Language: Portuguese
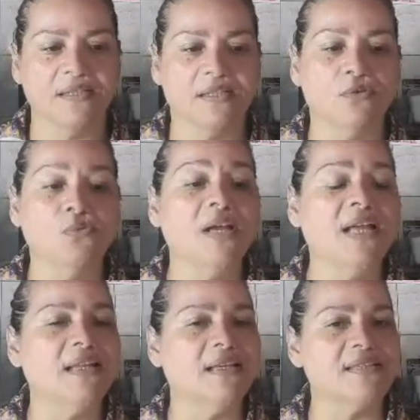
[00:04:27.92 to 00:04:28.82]
E num
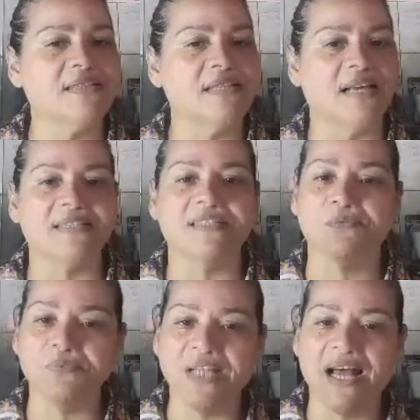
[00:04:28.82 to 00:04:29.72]
relance, a
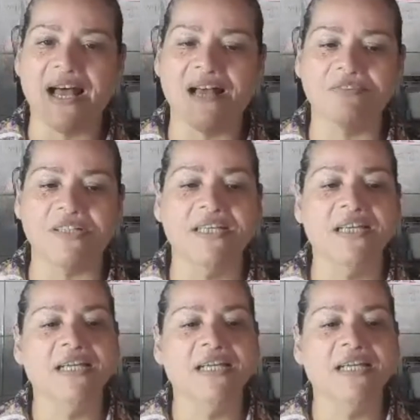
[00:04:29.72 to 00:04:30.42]
segunda árvore